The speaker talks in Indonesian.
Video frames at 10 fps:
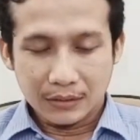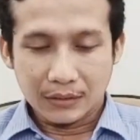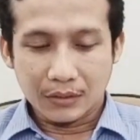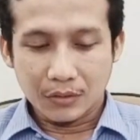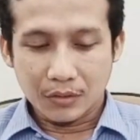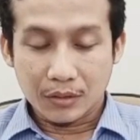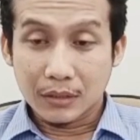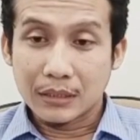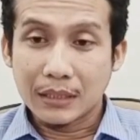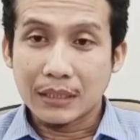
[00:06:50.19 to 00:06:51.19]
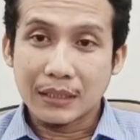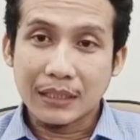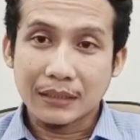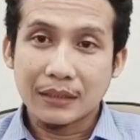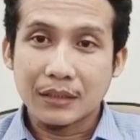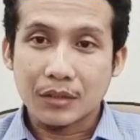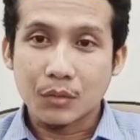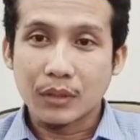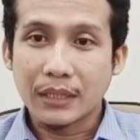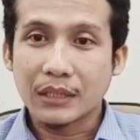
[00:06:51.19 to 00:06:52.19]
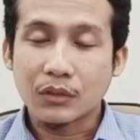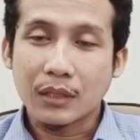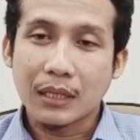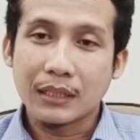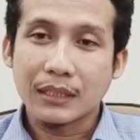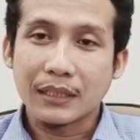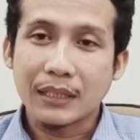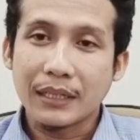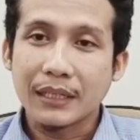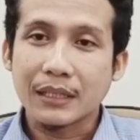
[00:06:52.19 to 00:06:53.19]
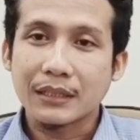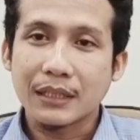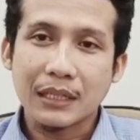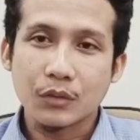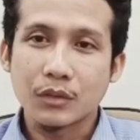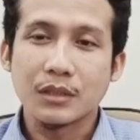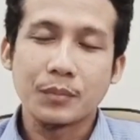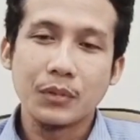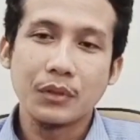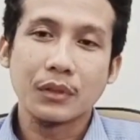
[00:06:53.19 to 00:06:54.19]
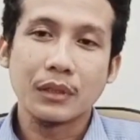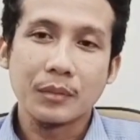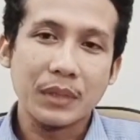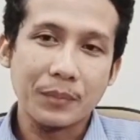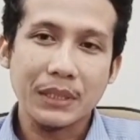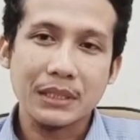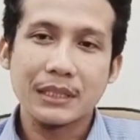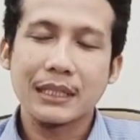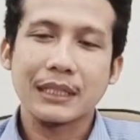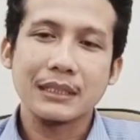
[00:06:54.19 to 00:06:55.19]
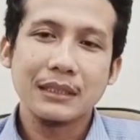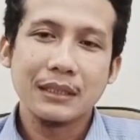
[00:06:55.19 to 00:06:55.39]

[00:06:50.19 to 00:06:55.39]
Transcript: terus dia ngeliat sungai atau aliran air dia langsung jebur bebas dia kan